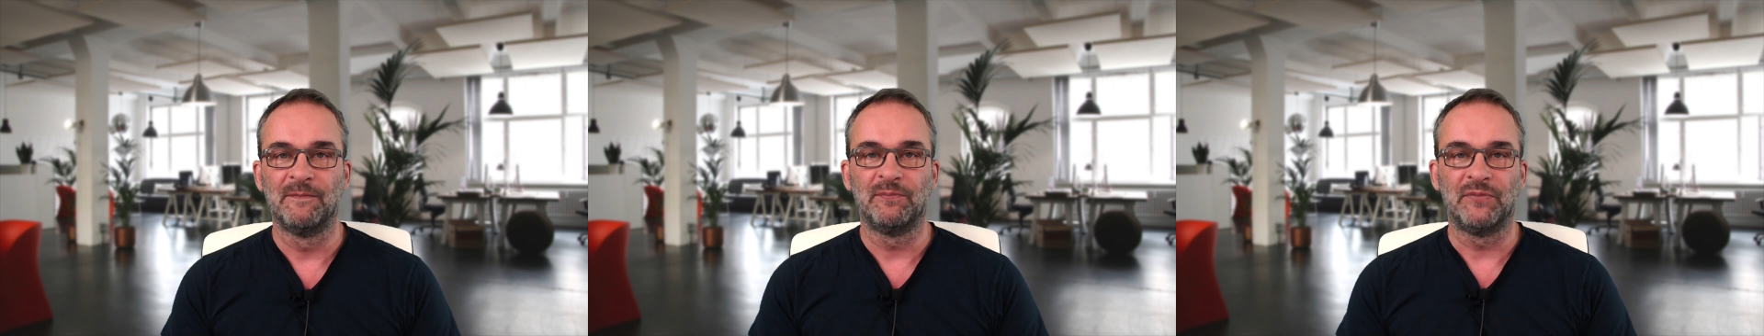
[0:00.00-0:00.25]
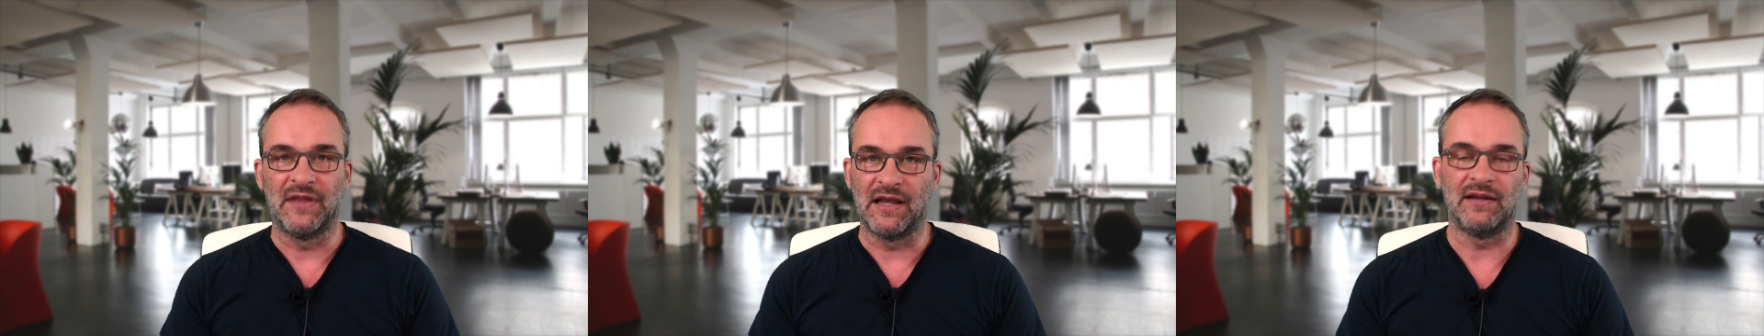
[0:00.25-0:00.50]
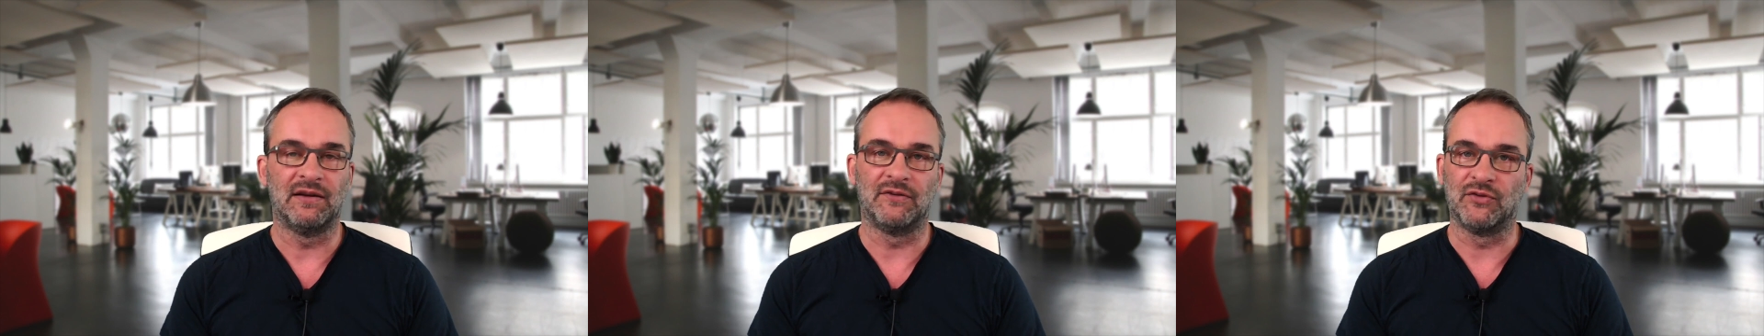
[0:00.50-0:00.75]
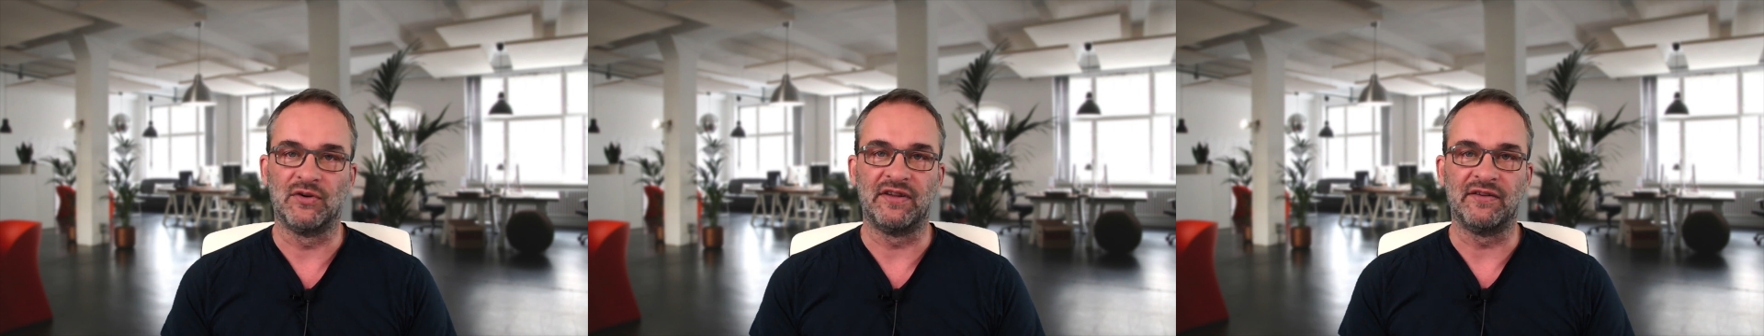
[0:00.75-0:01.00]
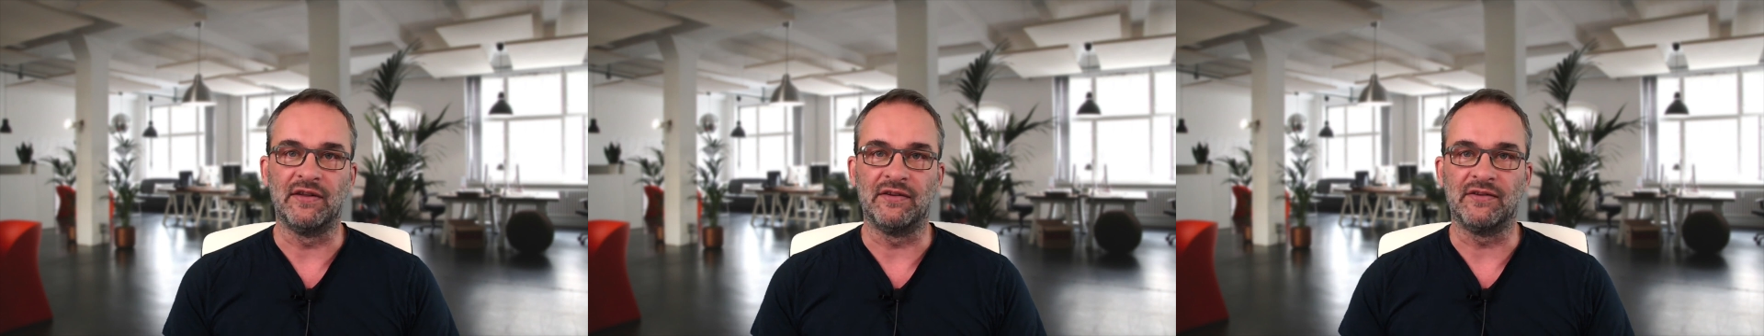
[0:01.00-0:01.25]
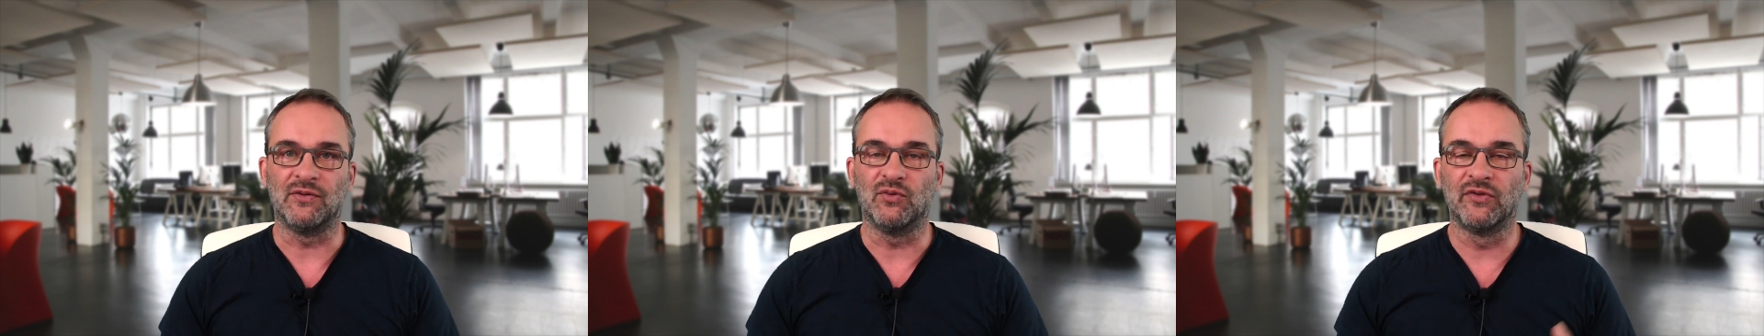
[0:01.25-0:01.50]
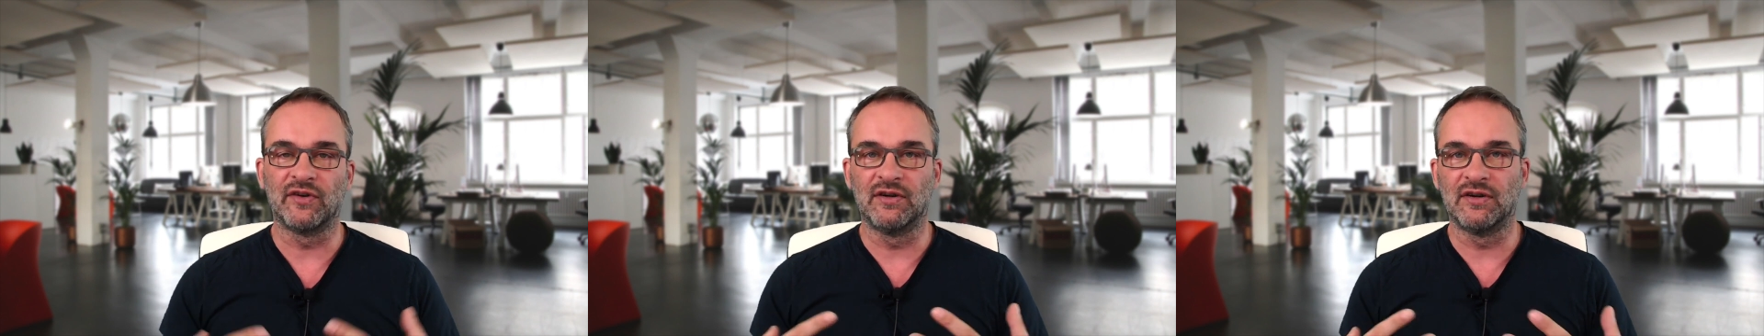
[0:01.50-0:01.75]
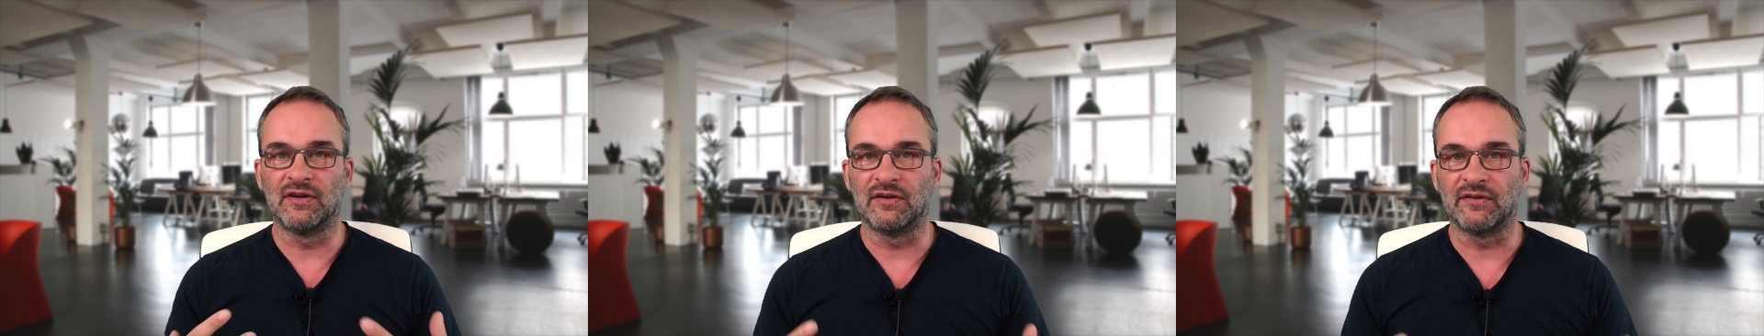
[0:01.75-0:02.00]
Nein, natürlich nicht.
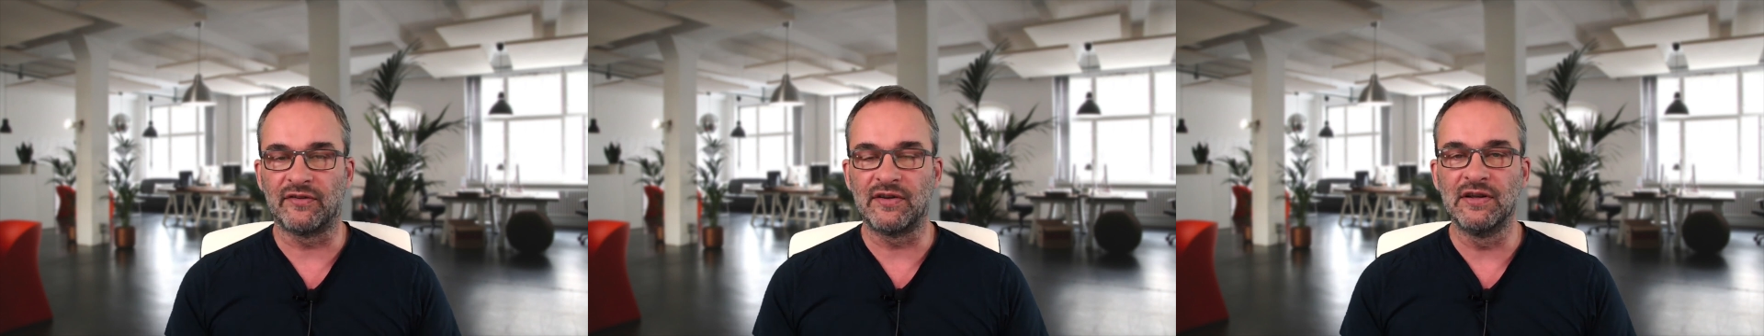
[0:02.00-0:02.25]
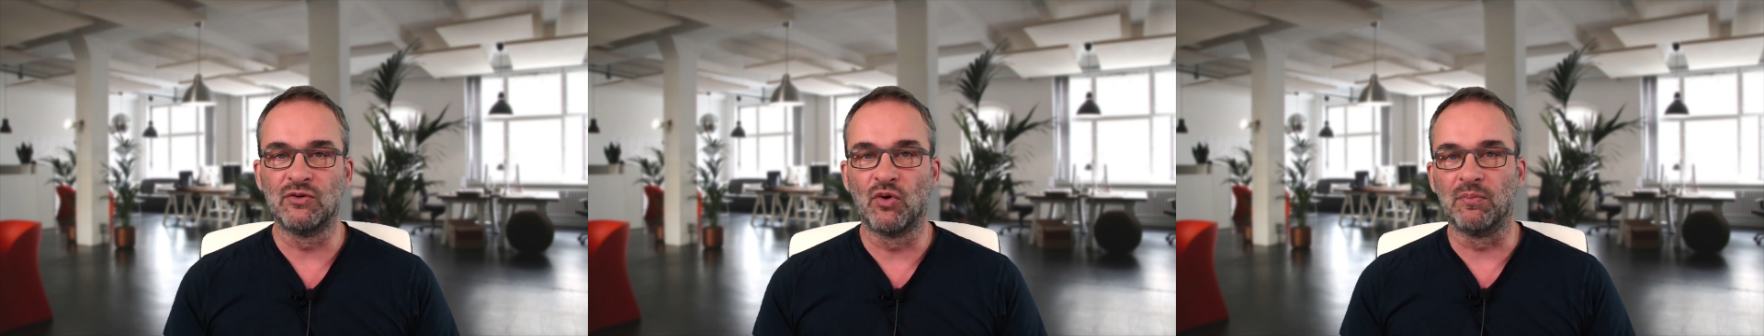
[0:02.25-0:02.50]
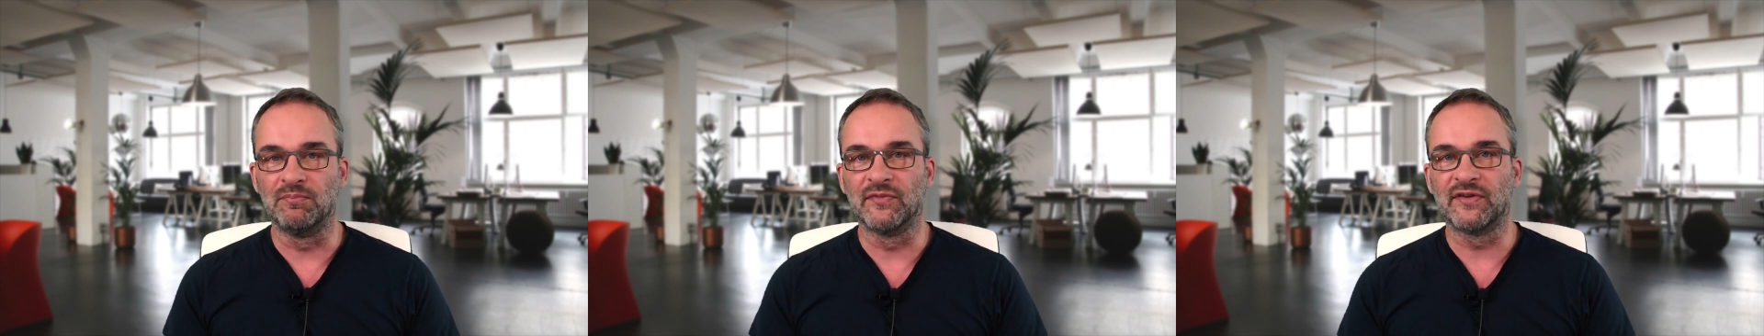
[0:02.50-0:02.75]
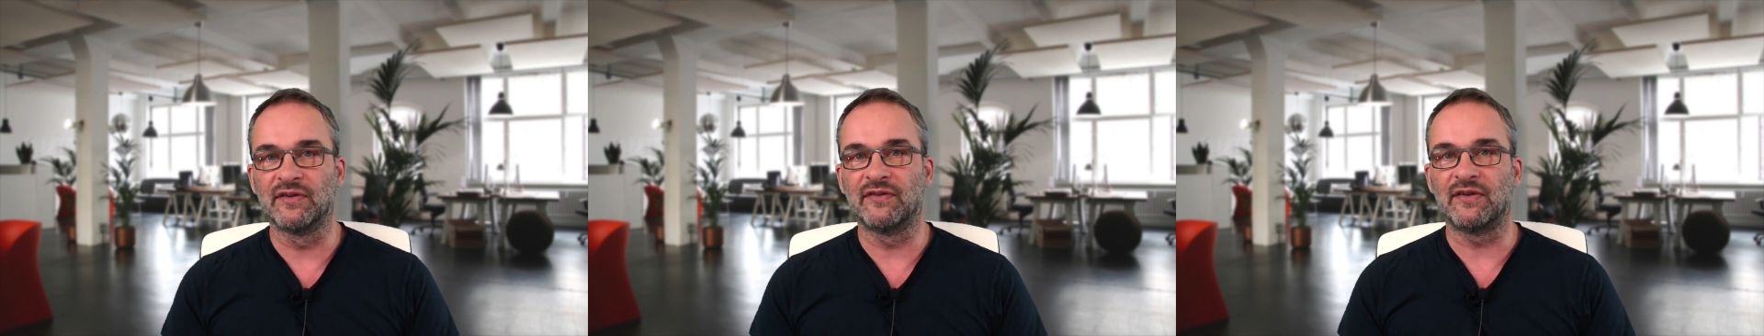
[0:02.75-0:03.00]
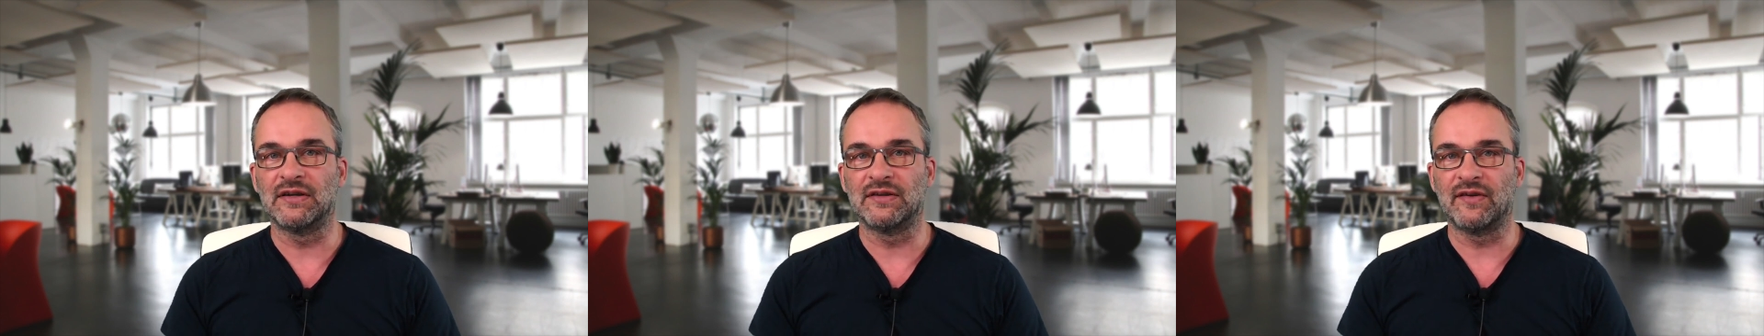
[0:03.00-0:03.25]
Unsere Zielgruppen sind sehr,